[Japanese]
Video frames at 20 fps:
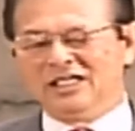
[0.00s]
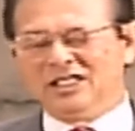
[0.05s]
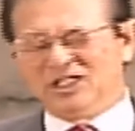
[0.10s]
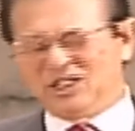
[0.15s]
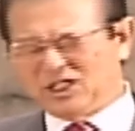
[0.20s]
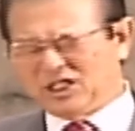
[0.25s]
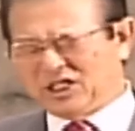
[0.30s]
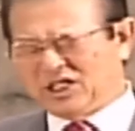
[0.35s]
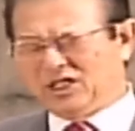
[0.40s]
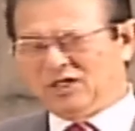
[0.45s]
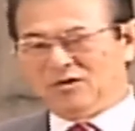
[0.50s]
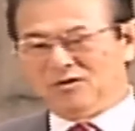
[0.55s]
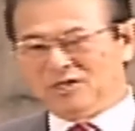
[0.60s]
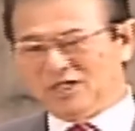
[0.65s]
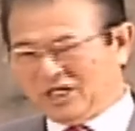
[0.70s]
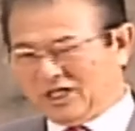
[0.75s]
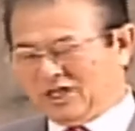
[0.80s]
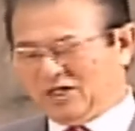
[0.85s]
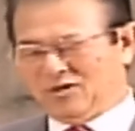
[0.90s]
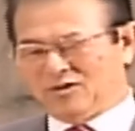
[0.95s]
1キロ、
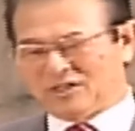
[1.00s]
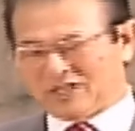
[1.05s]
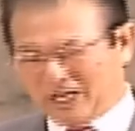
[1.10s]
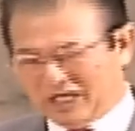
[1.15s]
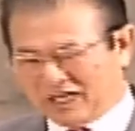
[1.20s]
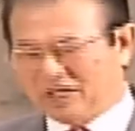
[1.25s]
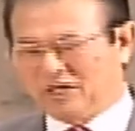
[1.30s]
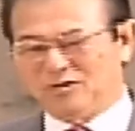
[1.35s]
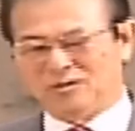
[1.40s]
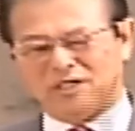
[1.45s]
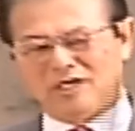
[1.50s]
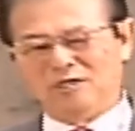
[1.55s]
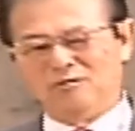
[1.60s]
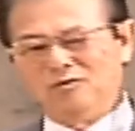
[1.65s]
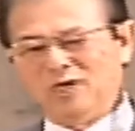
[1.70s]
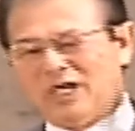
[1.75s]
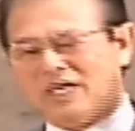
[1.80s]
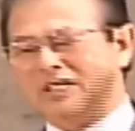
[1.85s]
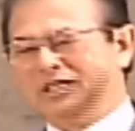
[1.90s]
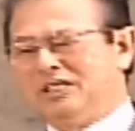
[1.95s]
2キロ、3キロってあ
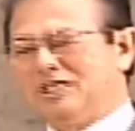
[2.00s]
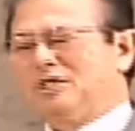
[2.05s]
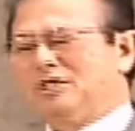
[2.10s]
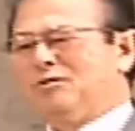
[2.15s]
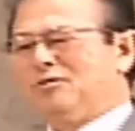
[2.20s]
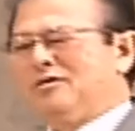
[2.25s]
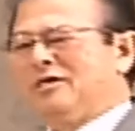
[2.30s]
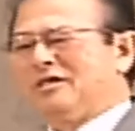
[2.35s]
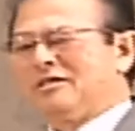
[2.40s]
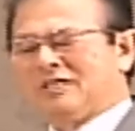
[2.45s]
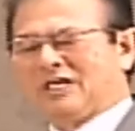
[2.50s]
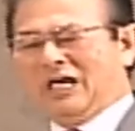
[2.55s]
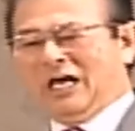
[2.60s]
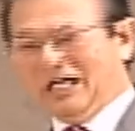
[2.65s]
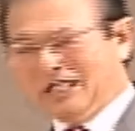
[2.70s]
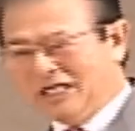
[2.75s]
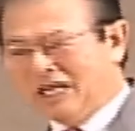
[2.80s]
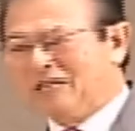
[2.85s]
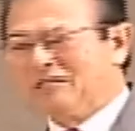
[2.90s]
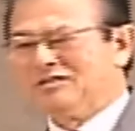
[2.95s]
の脇にトンネルに
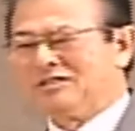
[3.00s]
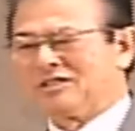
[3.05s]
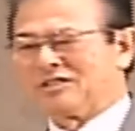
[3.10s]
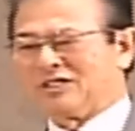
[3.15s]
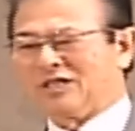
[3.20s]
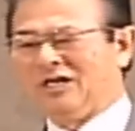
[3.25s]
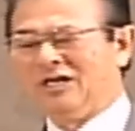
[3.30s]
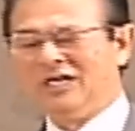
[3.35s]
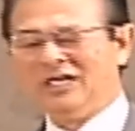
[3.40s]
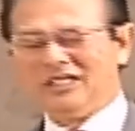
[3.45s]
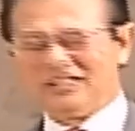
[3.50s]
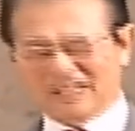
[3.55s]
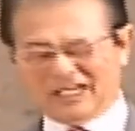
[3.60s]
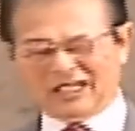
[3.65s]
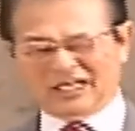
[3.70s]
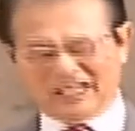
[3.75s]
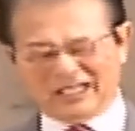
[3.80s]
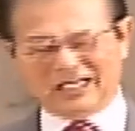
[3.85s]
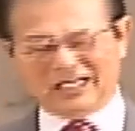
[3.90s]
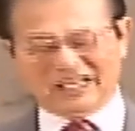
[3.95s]
書いてあるんですよ。さあ、